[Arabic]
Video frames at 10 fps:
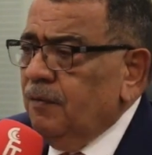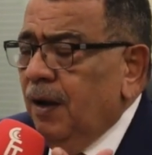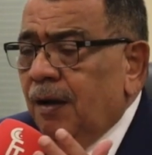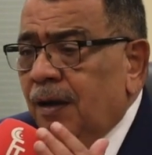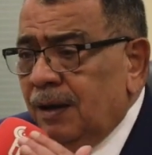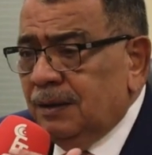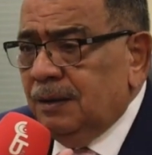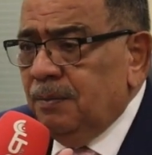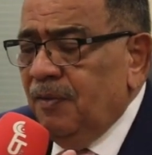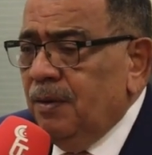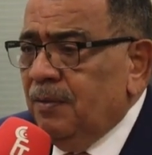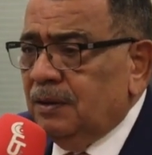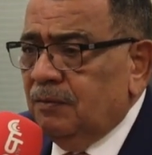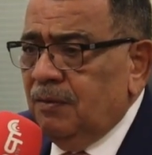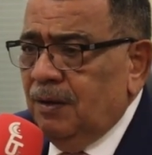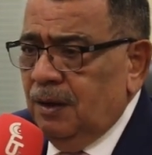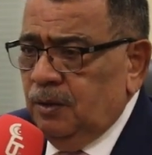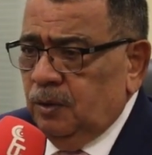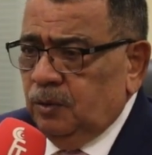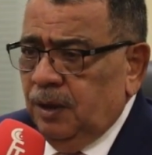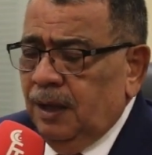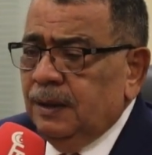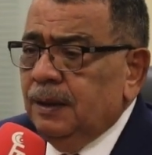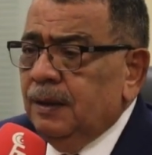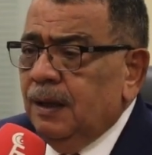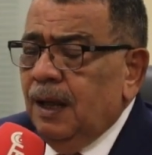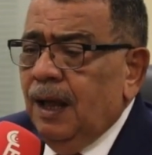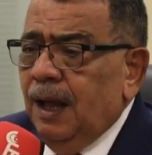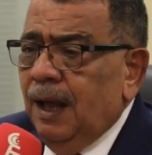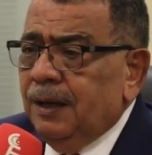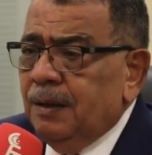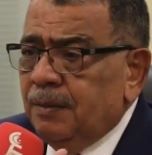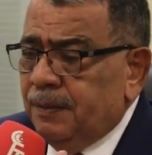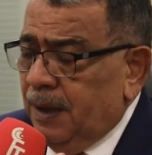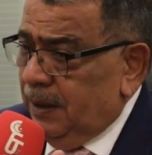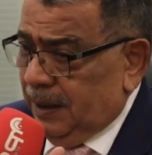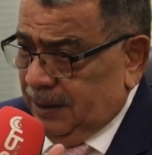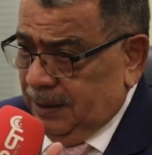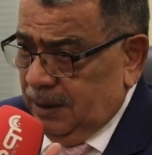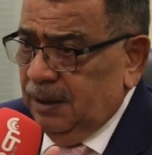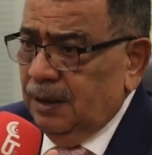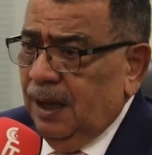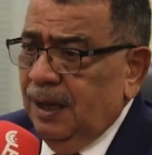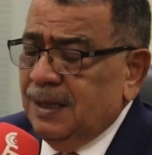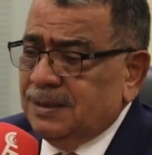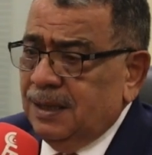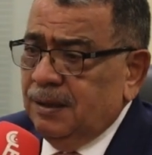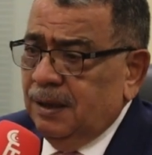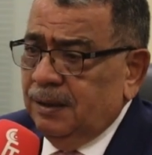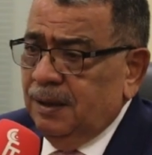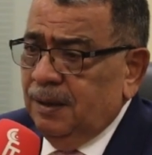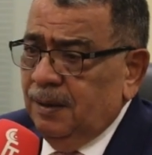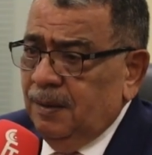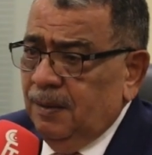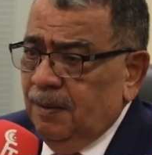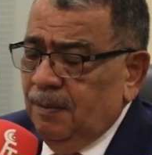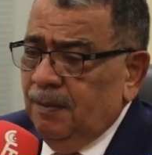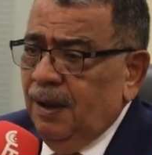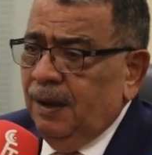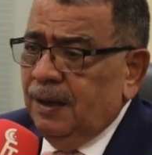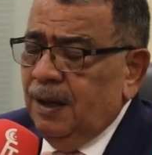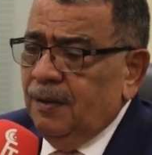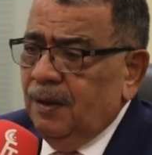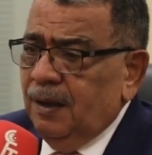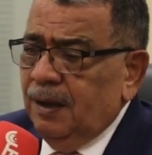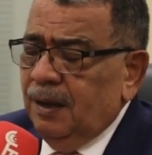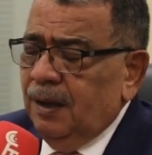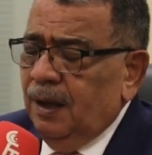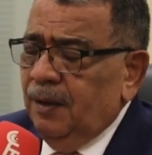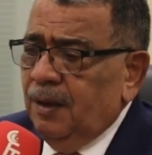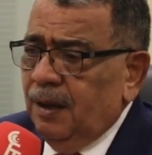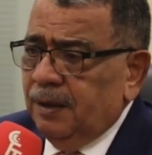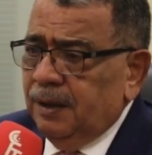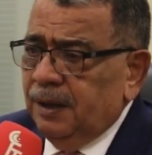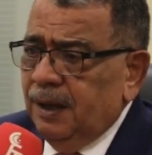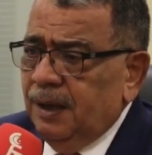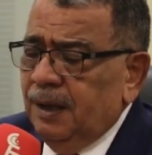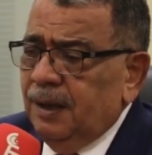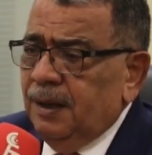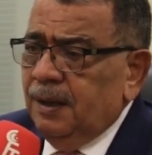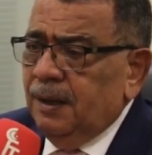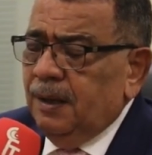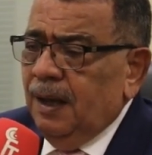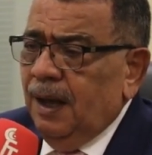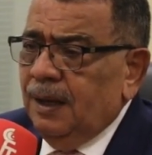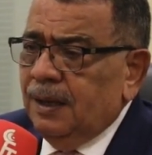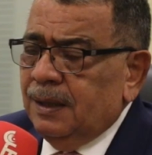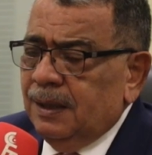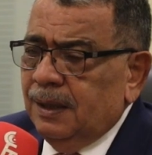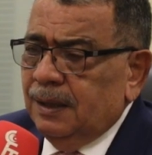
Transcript: في حالة مثل ما تفضل الدكتور علي عدم إمكانيته على السداد بعد آه، عذاره على